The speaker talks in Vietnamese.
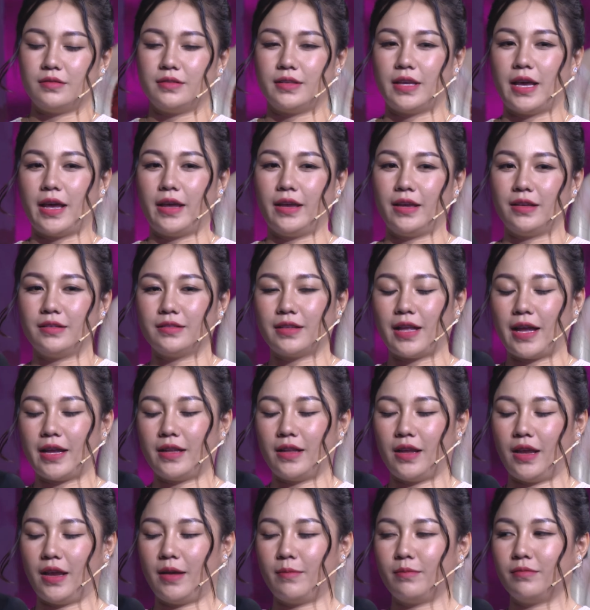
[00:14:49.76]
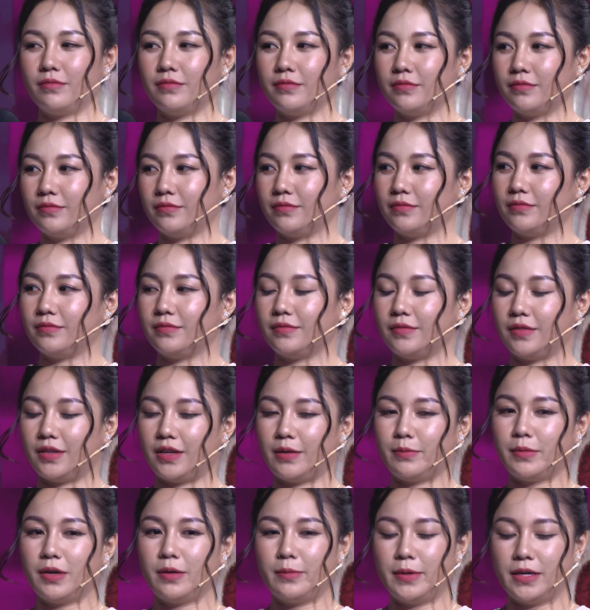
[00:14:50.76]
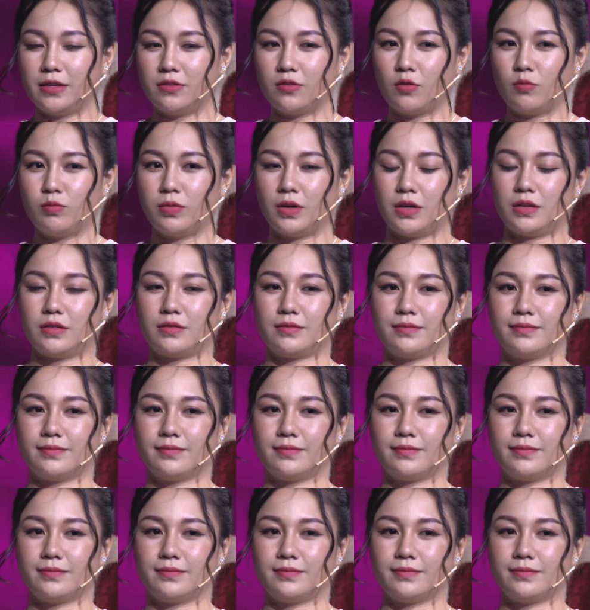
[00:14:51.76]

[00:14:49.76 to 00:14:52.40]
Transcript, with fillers: Dạ hiện tại thì em em hơi bị run ạ.